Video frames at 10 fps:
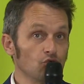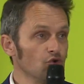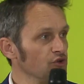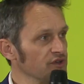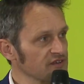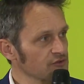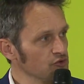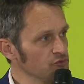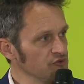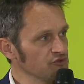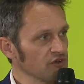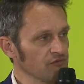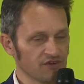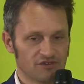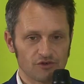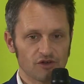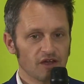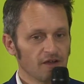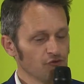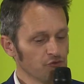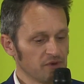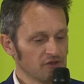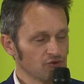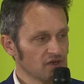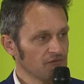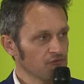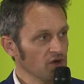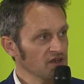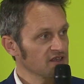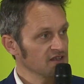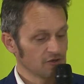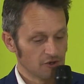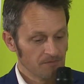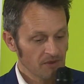hall gastronomie juste en face du plateau de la foire qui